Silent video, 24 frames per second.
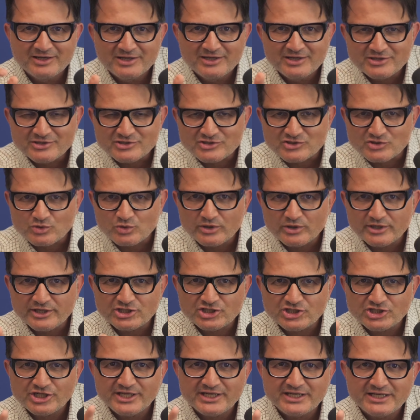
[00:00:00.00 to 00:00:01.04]
So
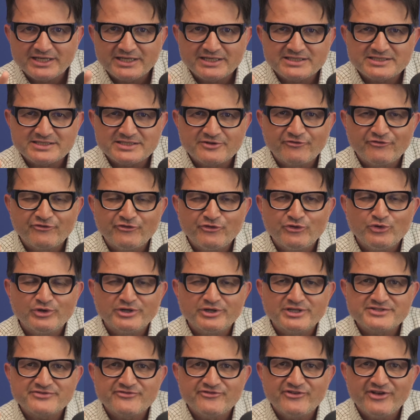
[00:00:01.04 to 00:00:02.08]
entsteht das Gefühl,
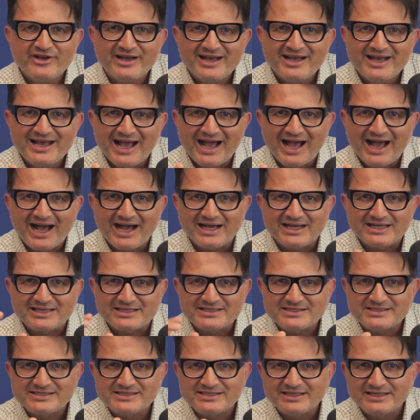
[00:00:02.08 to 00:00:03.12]
das wir
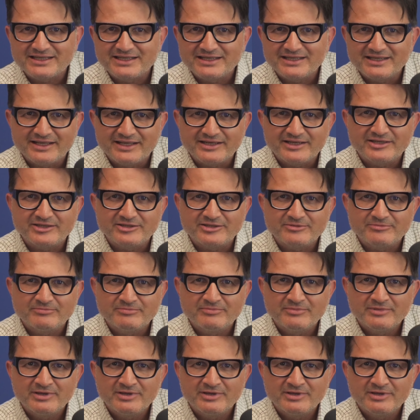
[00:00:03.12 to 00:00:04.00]
Angst nennen.